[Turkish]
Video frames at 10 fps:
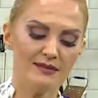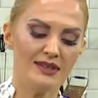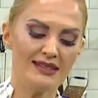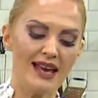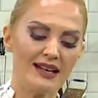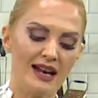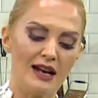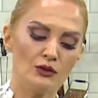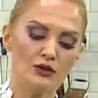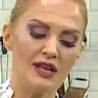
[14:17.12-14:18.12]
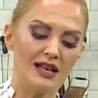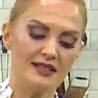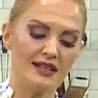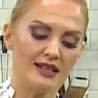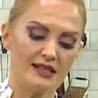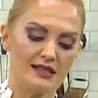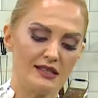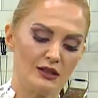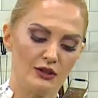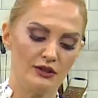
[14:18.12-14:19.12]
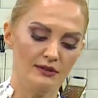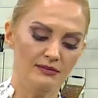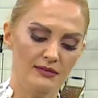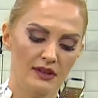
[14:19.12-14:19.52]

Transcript: Şimdi tekrar güzelce karıştırıyorum.